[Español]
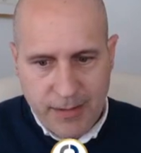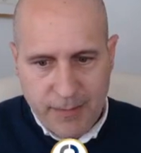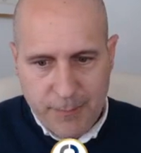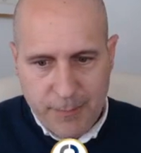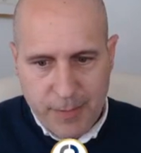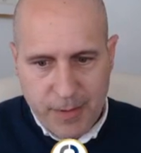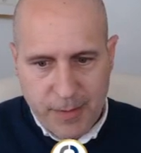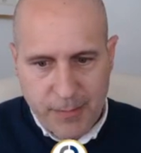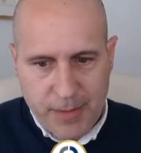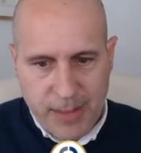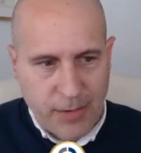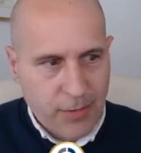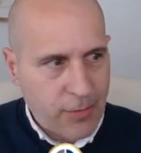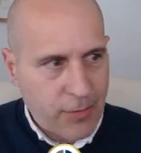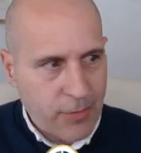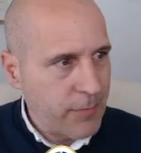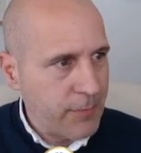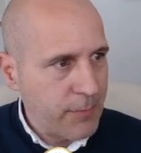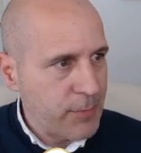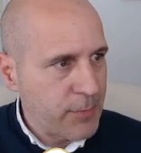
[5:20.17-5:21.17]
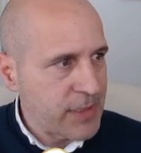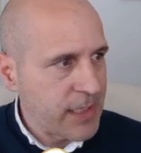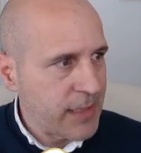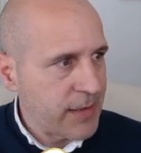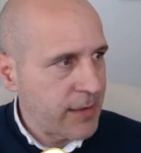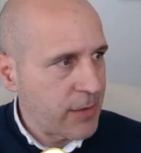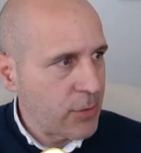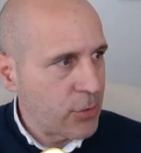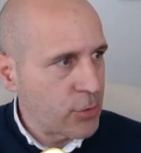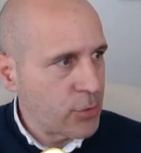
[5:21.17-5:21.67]
primero vamos a
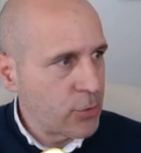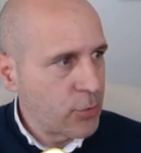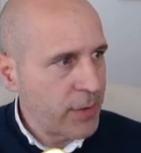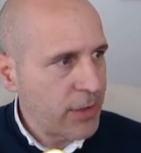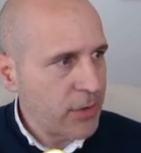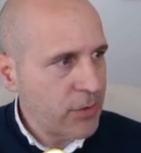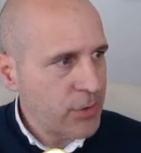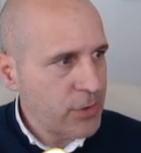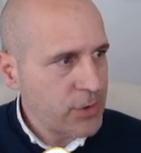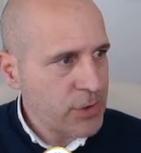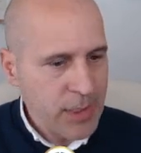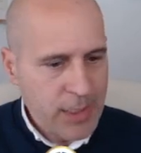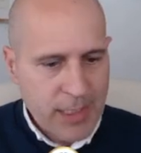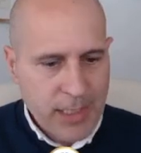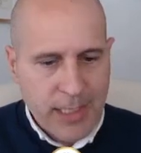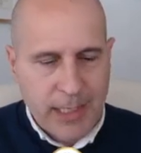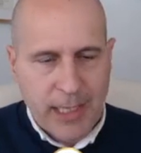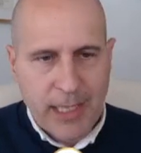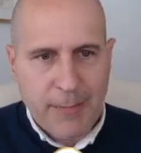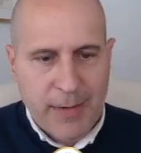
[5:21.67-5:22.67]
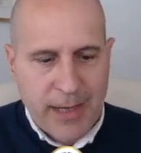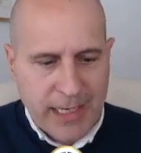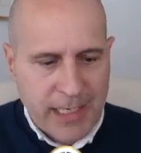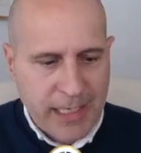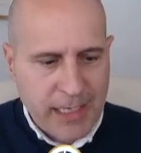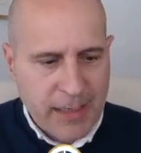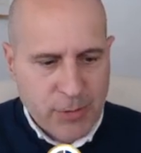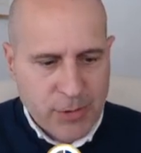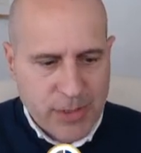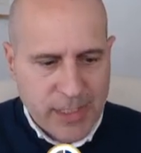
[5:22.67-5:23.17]
hacer los números,
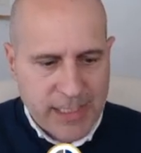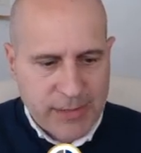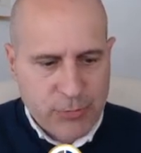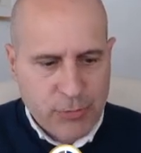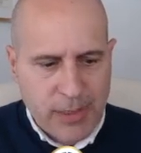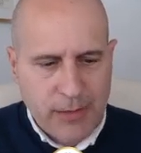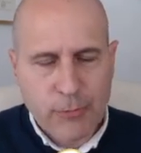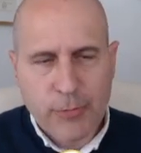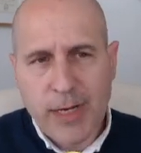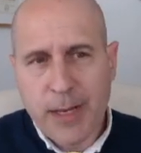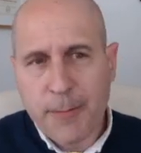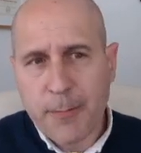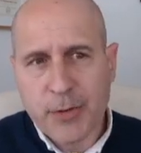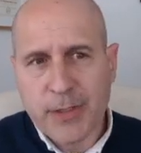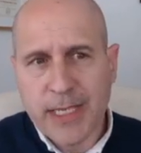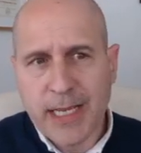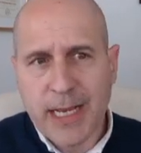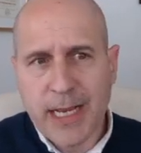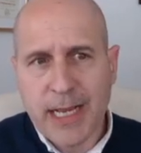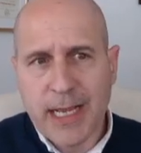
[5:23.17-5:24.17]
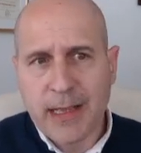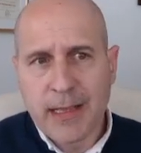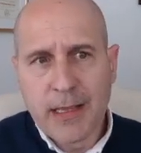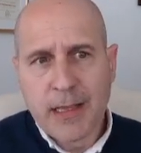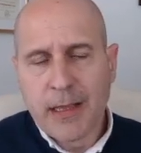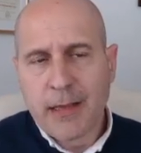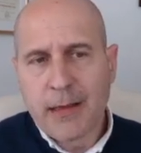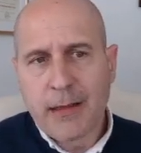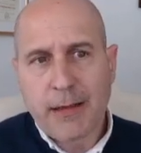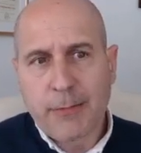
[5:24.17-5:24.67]
imaginemos que es una
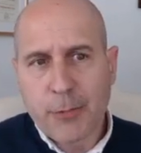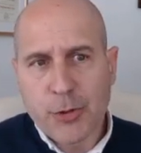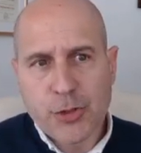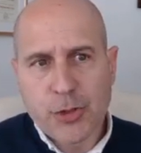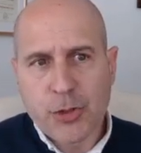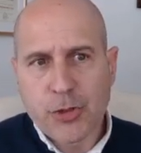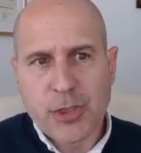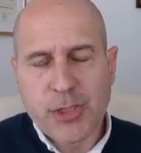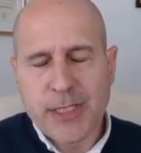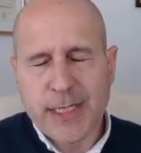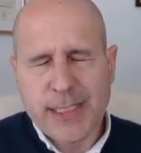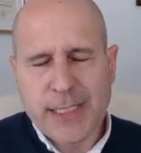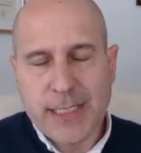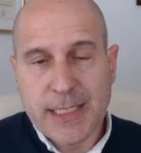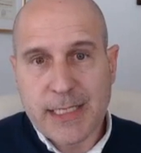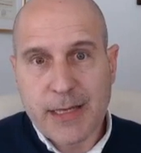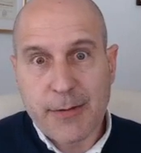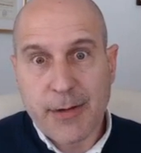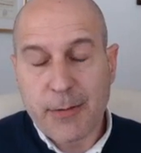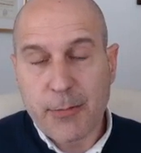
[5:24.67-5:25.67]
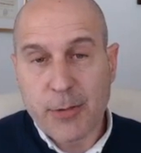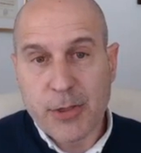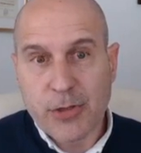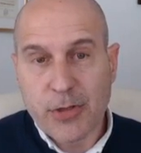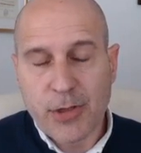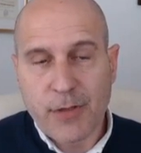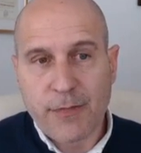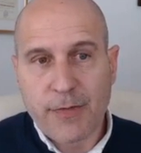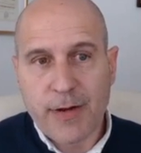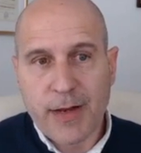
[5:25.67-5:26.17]
hipoteca, vosotros tenéis que saber
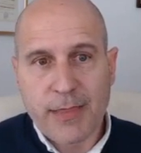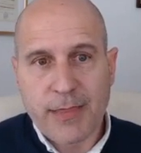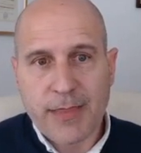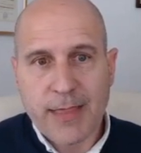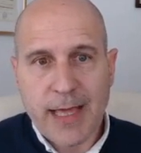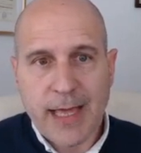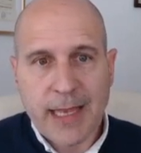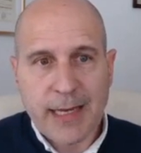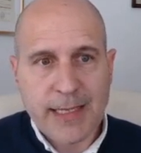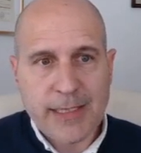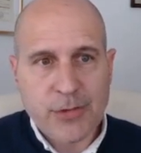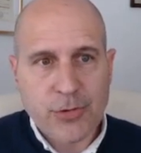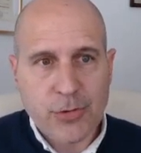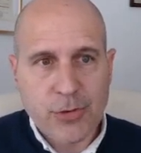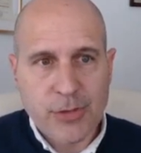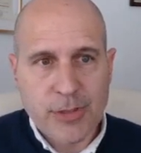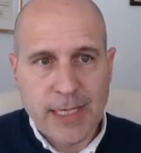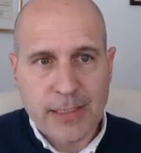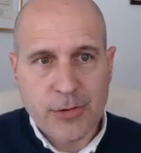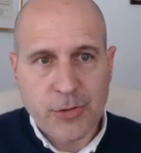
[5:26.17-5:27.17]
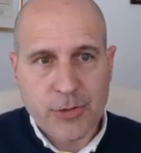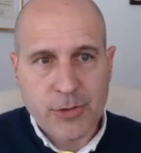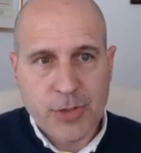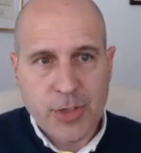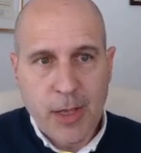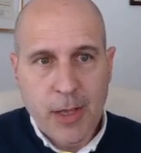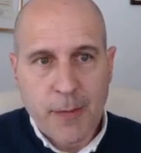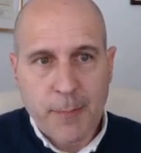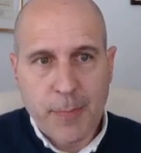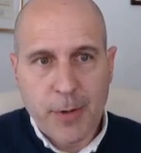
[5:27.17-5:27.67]
vuestro diferencial y estos datos,
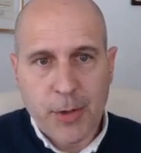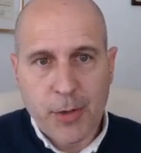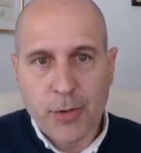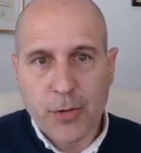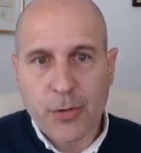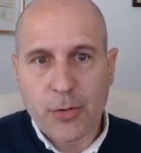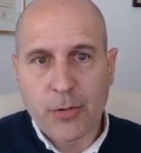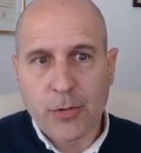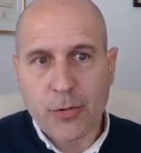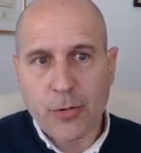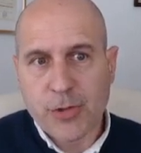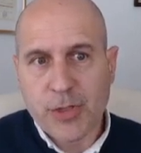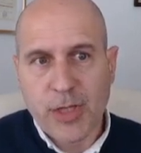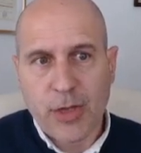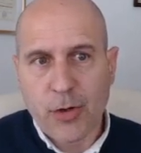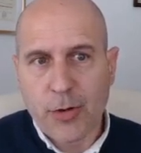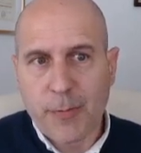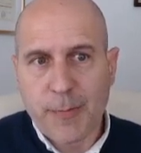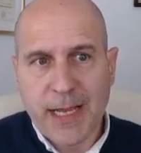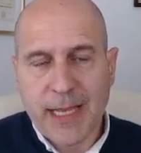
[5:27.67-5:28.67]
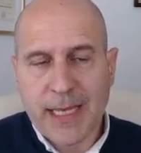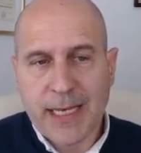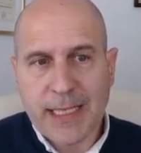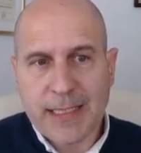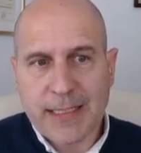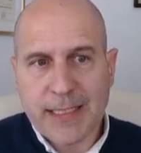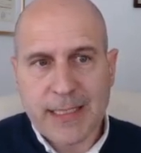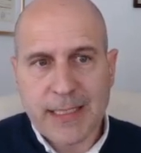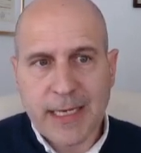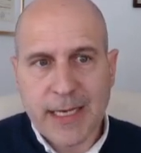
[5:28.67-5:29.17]
pero yo os digo,
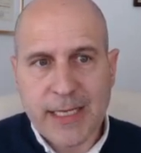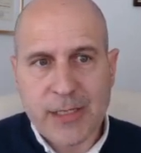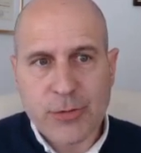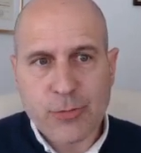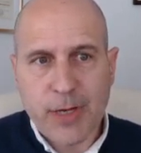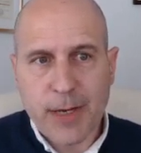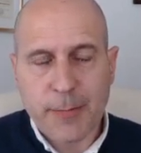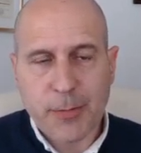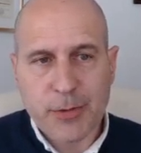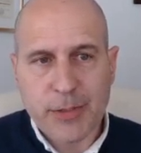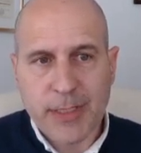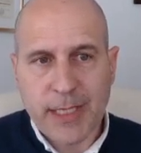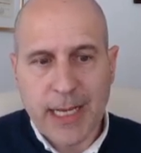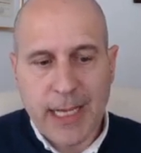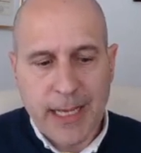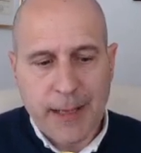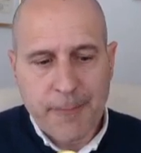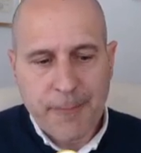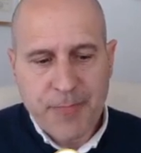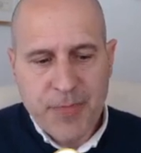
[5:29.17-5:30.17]
imaginad que tenéis una hipoteca